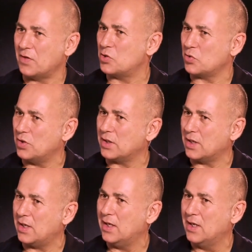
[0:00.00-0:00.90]
faccio quelle
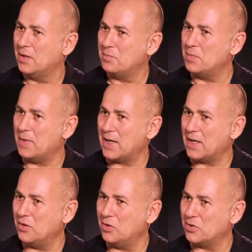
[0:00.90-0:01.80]
che mi pare
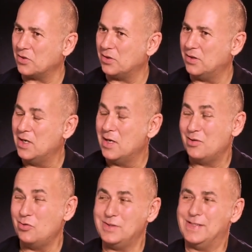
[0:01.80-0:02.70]
a loro.
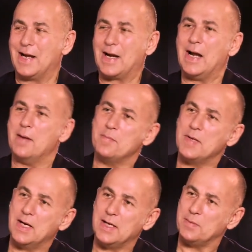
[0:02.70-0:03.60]
Lui si
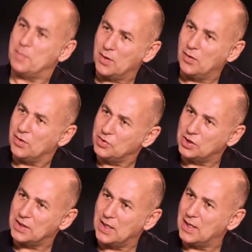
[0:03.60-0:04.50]
arrabbia lì, però in
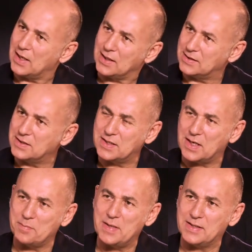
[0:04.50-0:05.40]
generale anche senza
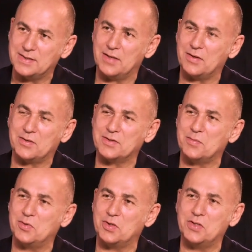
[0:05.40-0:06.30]
arrabbiarsi è una cosa
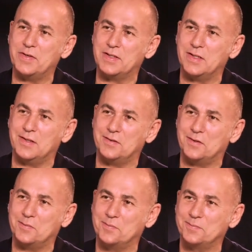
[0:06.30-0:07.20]
molto
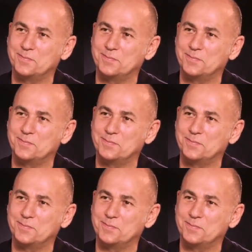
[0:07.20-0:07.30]
divertente.